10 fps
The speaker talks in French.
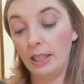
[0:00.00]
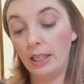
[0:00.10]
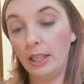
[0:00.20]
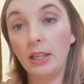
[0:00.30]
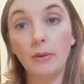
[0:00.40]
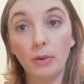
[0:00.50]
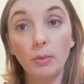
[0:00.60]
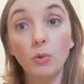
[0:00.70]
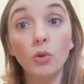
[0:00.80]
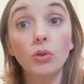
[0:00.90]
et il y a
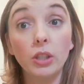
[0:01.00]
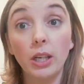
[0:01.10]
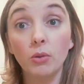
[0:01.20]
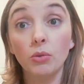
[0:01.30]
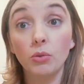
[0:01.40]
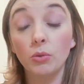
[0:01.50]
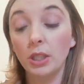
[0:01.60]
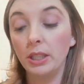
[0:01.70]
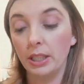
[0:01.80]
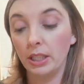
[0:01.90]
vraiment il y a un contenu
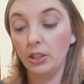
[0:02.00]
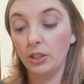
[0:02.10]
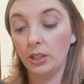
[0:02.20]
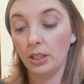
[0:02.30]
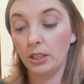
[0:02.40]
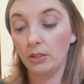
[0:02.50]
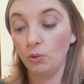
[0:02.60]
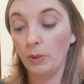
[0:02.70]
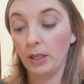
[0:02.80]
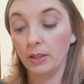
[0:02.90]
qui est riche et qui est
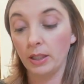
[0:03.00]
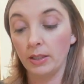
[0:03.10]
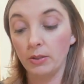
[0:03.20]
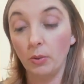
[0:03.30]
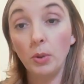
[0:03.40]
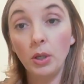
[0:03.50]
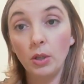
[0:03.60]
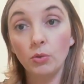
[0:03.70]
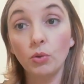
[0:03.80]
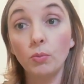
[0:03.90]
super intéressant.
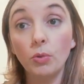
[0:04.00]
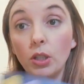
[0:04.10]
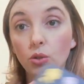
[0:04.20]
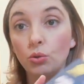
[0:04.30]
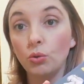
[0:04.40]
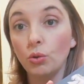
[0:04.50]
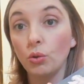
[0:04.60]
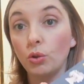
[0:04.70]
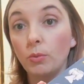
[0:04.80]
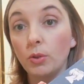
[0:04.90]
Donc moi, je le
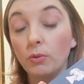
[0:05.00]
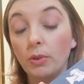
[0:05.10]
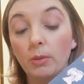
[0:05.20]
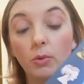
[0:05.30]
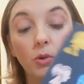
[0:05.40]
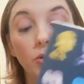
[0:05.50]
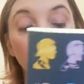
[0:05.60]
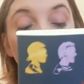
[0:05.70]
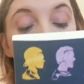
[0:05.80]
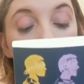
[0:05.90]
recommande vraiment, le
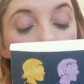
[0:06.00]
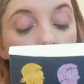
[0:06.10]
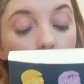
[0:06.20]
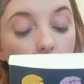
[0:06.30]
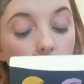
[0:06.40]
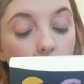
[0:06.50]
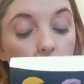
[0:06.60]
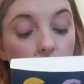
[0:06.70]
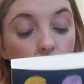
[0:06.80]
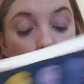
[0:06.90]
mot d'Abel
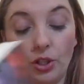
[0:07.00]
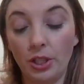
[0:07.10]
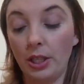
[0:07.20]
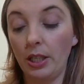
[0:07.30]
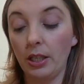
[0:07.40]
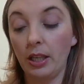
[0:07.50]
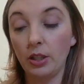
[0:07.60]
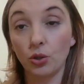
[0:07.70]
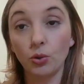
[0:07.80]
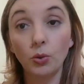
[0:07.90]
chez
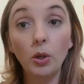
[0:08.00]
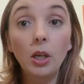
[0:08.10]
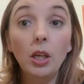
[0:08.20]
Rajo.